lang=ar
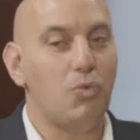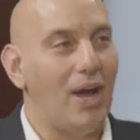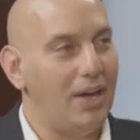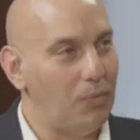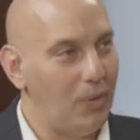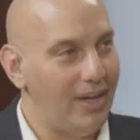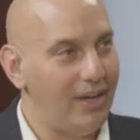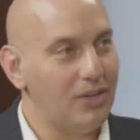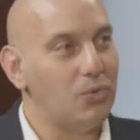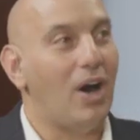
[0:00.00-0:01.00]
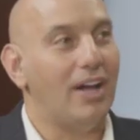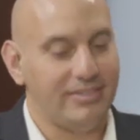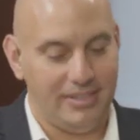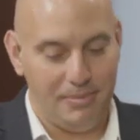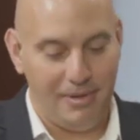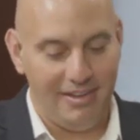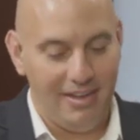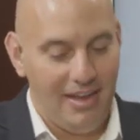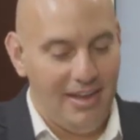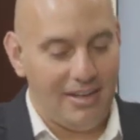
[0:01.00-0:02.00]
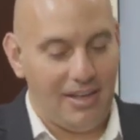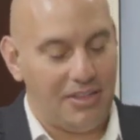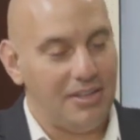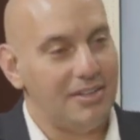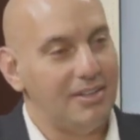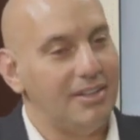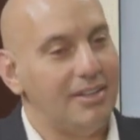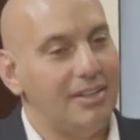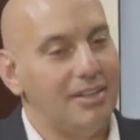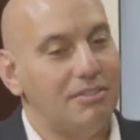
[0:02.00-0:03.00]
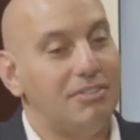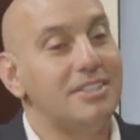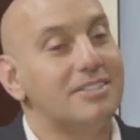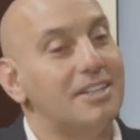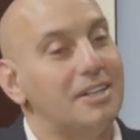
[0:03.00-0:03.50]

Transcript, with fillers: والوان واطعمه كثيره في سر